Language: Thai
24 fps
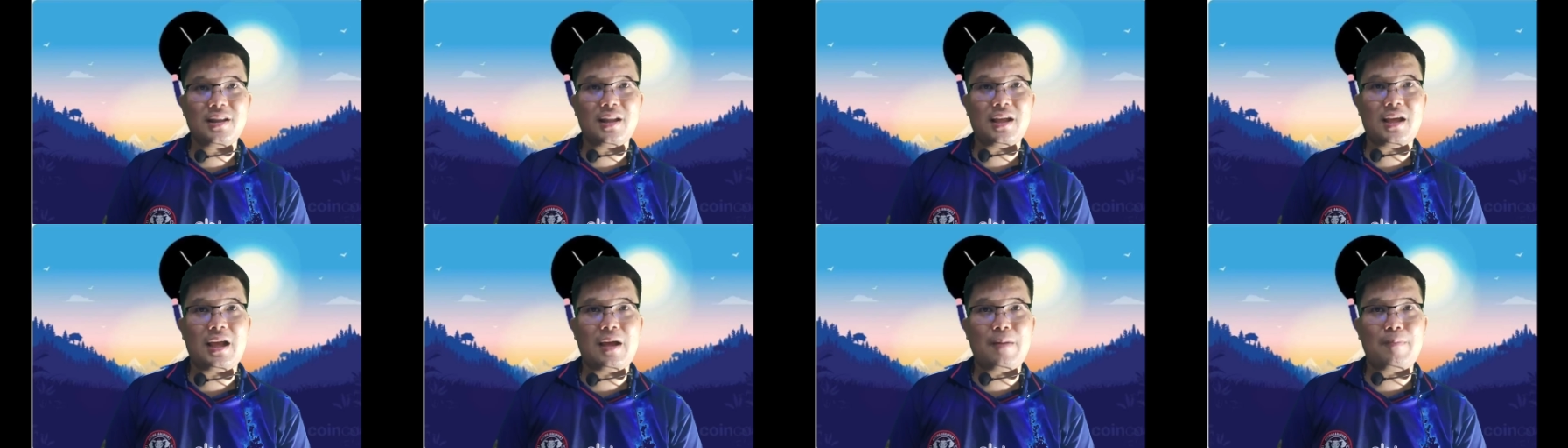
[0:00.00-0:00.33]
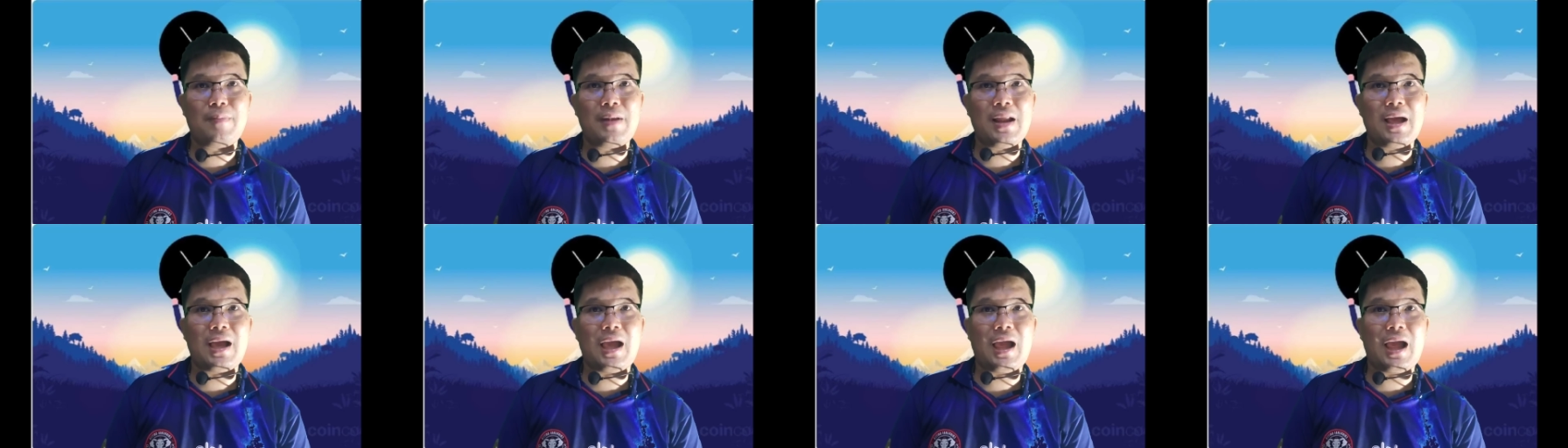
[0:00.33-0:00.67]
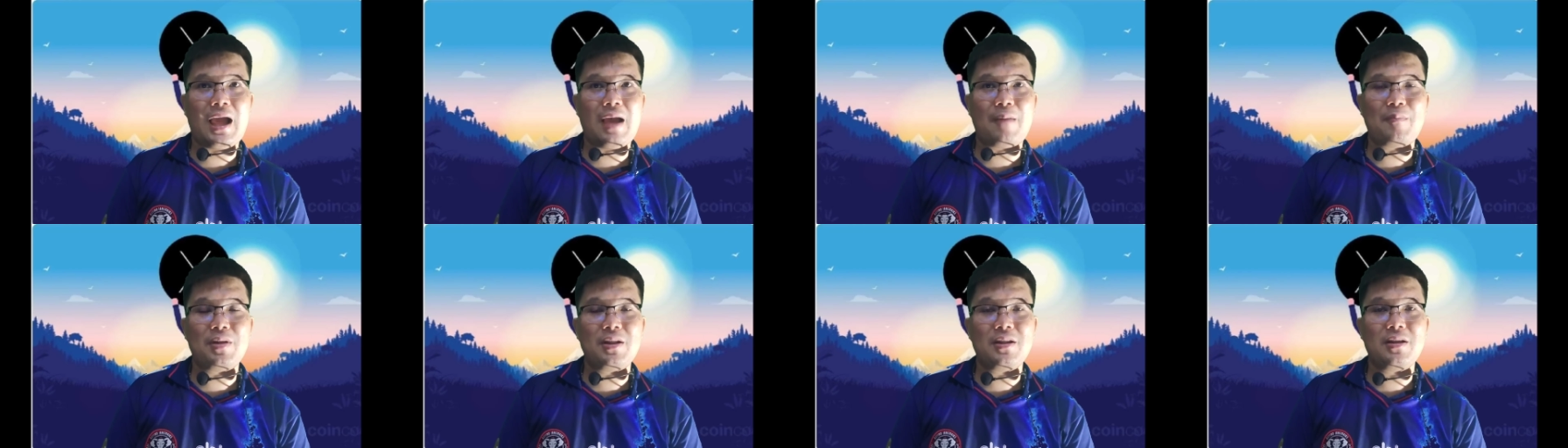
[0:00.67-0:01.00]
นะครับรา
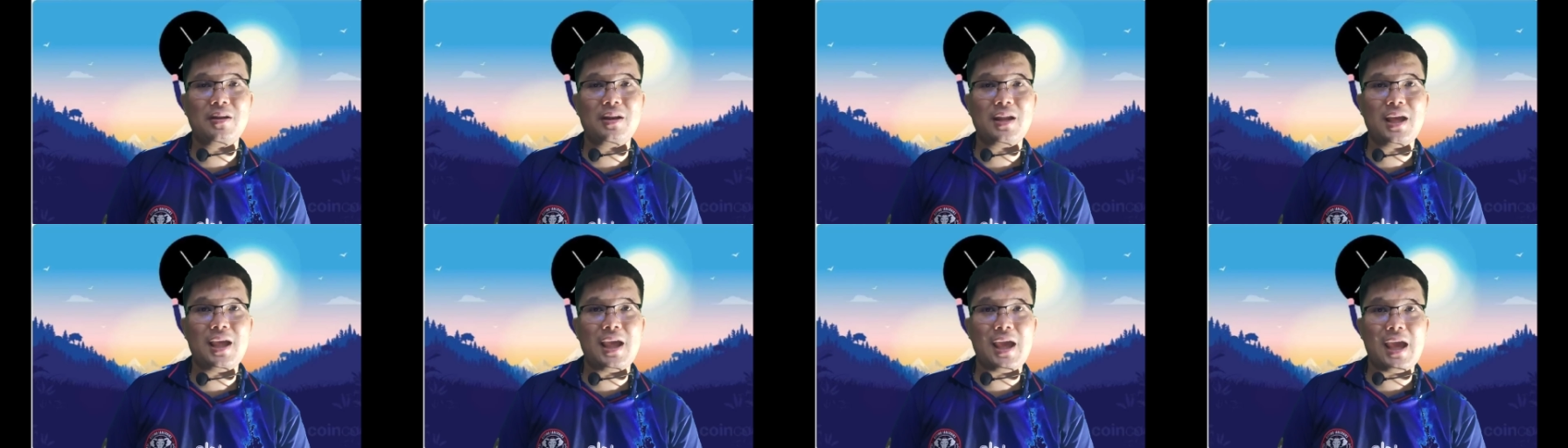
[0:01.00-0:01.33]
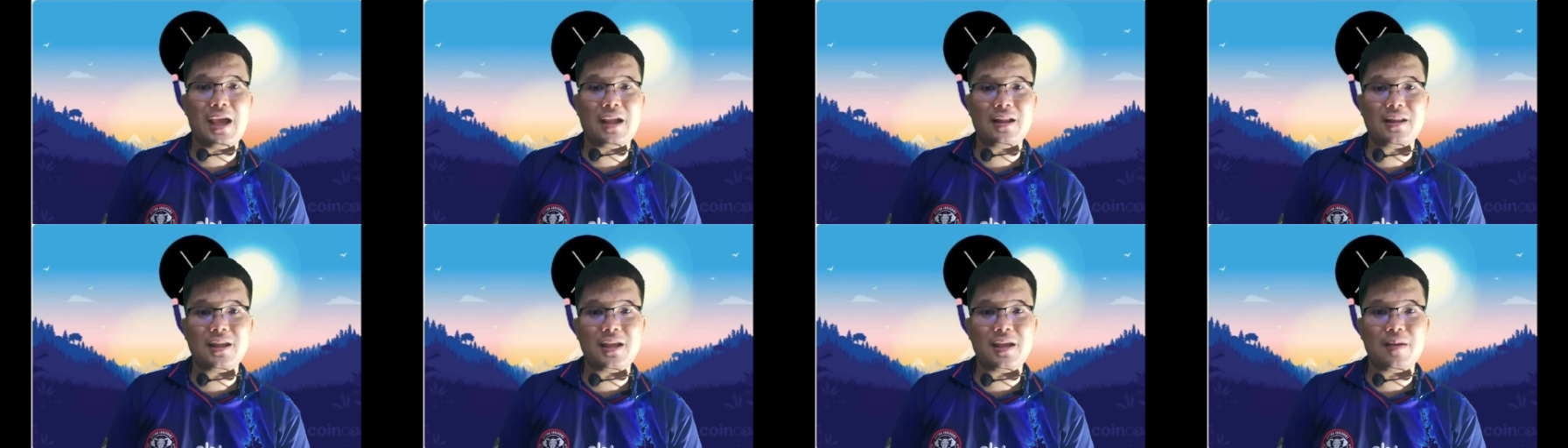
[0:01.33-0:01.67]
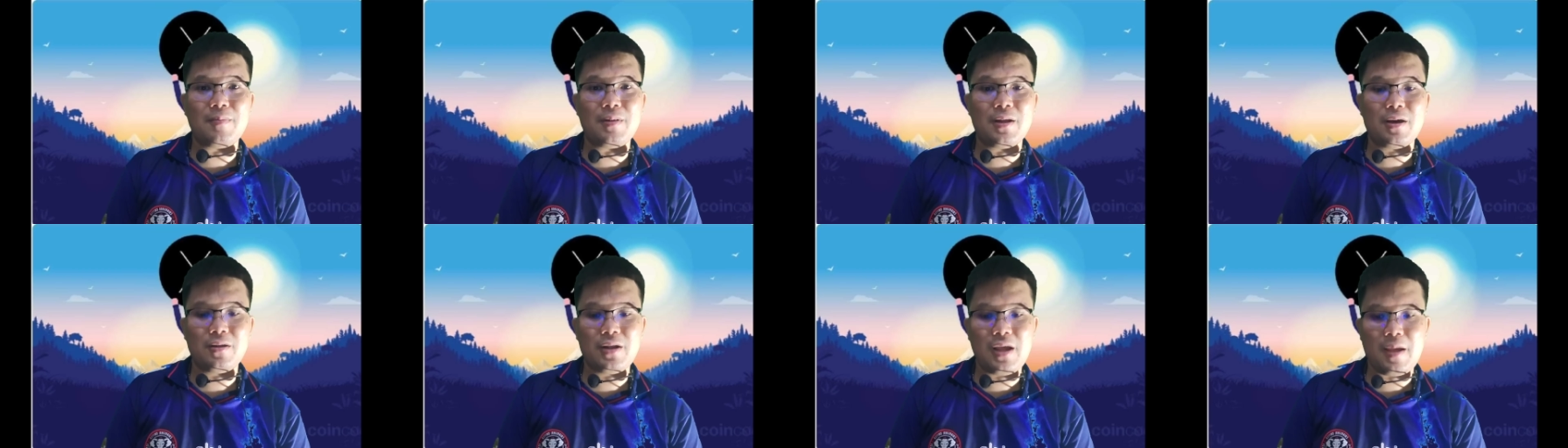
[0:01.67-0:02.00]
คามันถึงได้แอคทีฟ
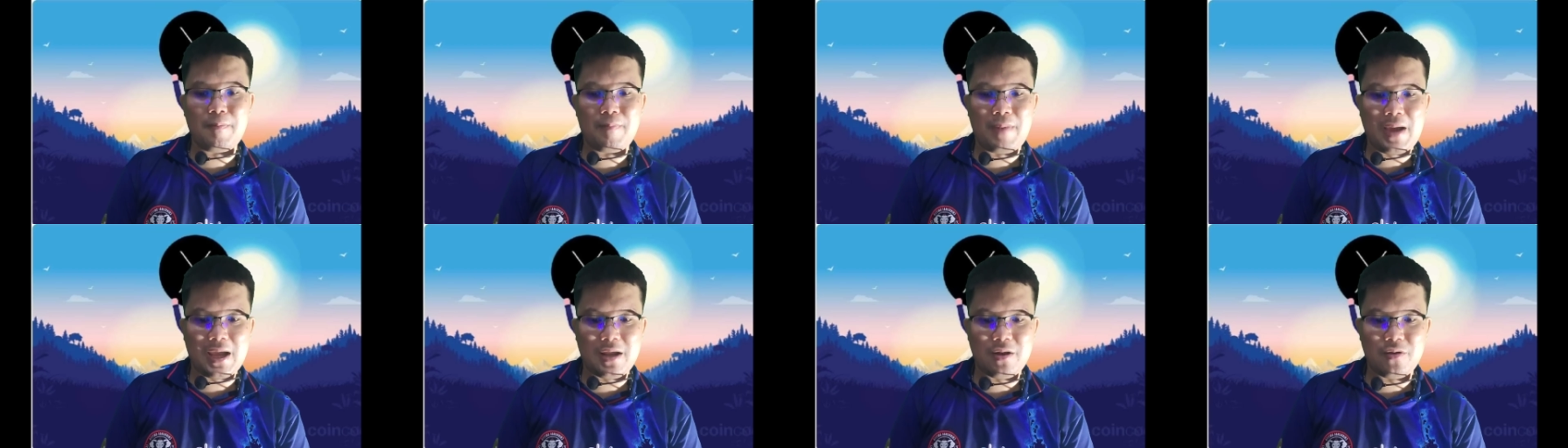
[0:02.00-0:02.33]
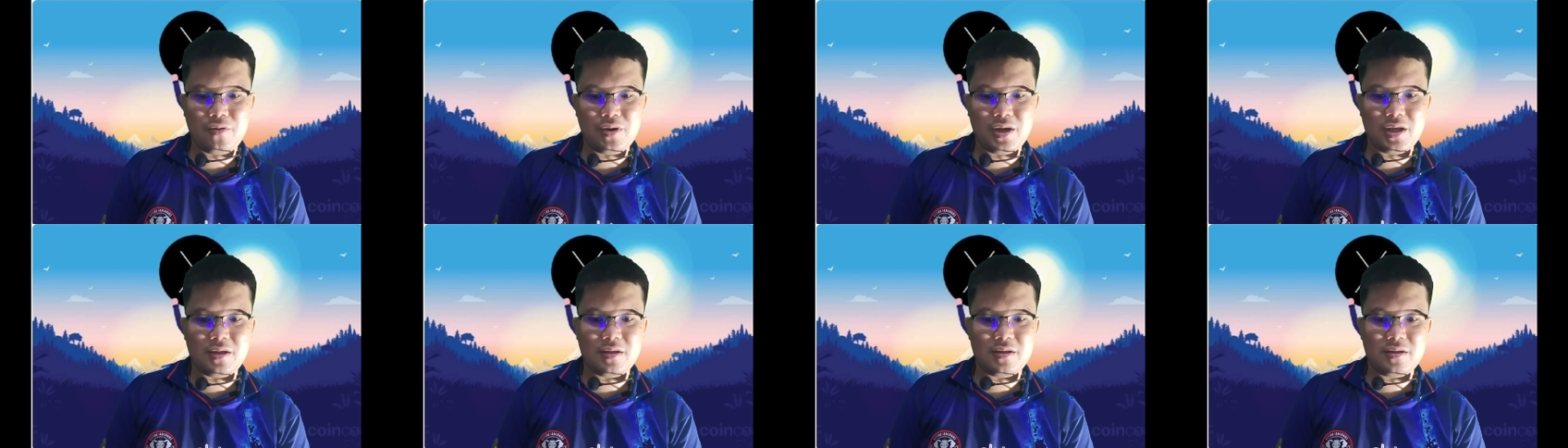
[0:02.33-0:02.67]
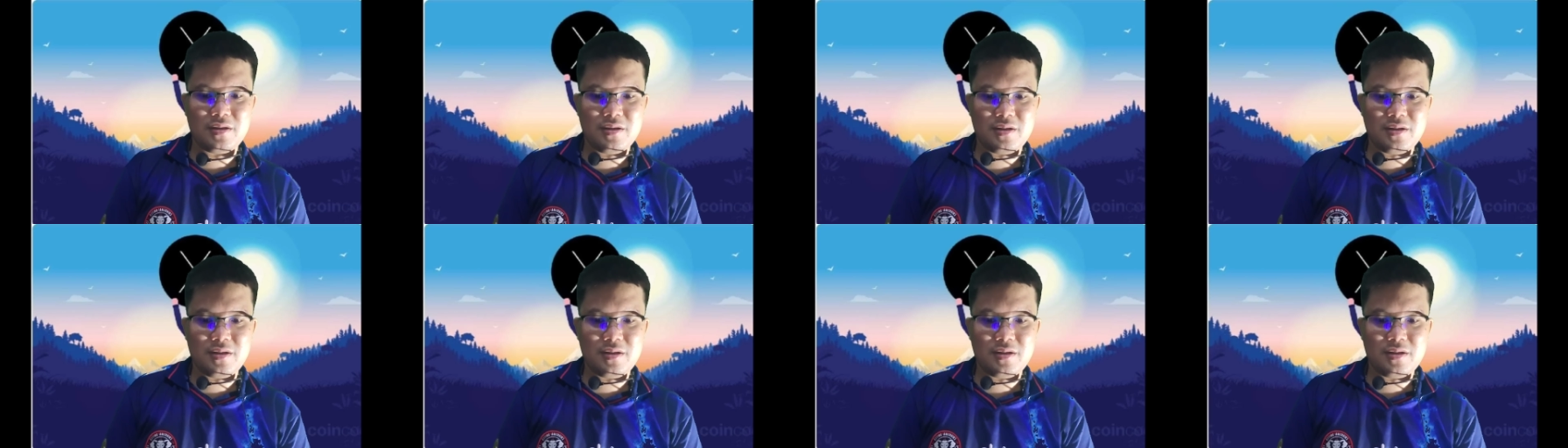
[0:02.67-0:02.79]
เราได้ไปด้วย